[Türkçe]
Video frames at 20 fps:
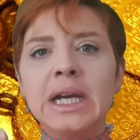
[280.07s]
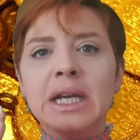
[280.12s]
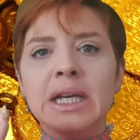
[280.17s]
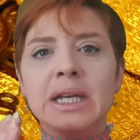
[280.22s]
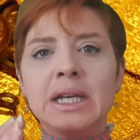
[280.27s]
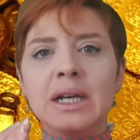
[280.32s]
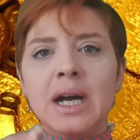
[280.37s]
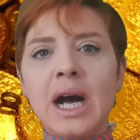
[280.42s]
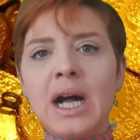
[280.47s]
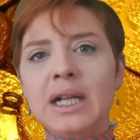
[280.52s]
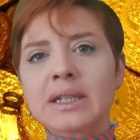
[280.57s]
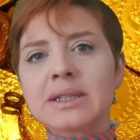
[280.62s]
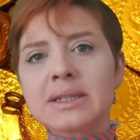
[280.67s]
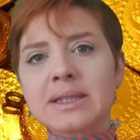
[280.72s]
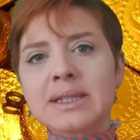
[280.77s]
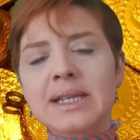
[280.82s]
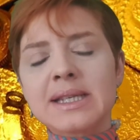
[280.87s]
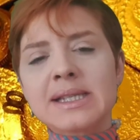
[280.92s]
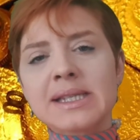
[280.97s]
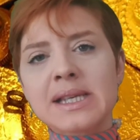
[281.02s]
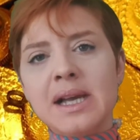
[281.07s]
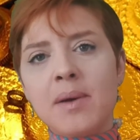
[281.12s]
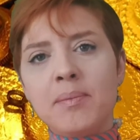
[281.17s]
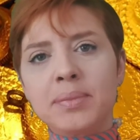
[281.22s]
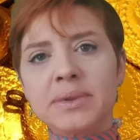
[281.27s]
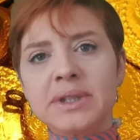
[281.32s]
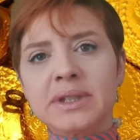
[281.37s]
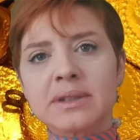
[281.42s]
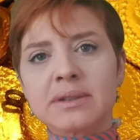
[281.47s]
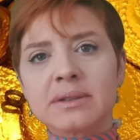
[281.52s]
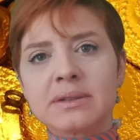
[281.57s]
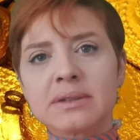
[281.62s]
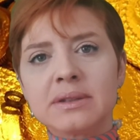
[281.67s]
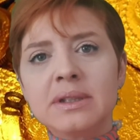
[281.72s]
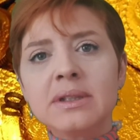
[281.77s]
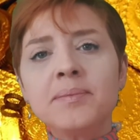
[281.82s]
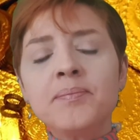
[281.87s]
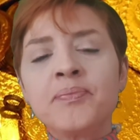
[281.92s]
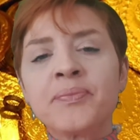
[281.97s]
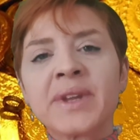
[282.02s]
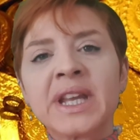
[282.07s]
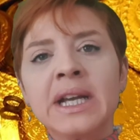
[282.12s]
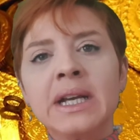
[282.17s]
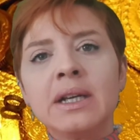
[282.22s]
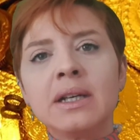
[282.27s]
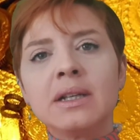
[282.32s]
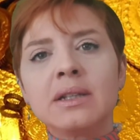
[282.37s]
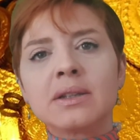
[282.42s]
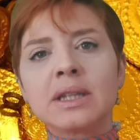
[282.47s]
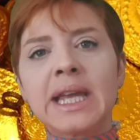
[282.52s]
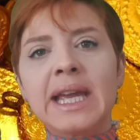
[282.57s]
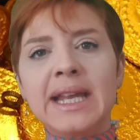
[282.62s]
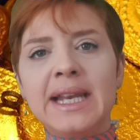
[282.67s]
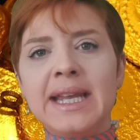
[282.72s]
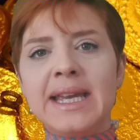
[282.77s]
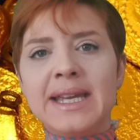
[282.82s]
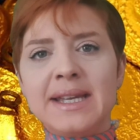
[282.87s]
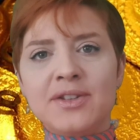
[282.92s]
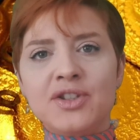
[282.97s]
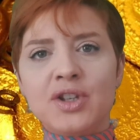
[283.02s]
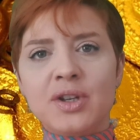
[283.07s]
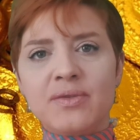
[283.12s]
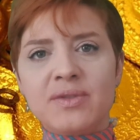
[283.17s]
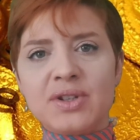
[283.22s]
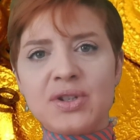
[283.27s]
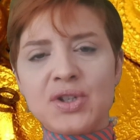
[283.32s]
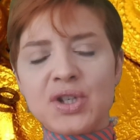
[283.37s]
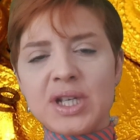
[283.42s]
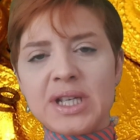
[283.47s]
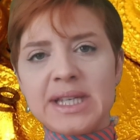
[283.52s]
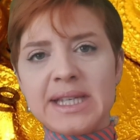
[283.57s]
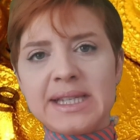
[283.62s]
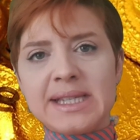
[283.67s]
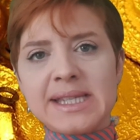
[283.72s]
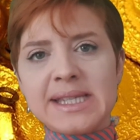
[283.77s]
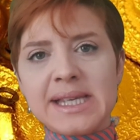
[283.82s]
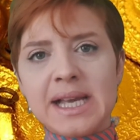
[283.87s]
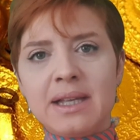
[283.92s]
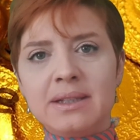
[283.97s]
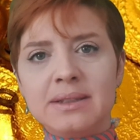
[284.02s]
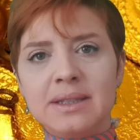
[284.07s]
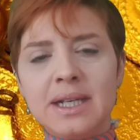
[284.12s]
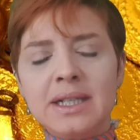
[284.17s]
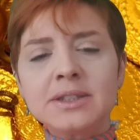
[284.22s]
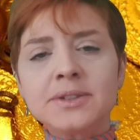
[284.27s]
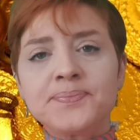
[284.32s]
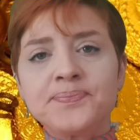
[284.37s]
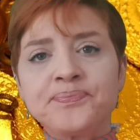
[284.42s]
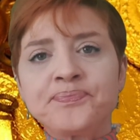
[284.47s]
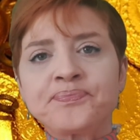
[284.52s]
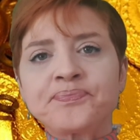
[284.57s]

Ee, altın hesaplarını TL'ye çevirecek insanlar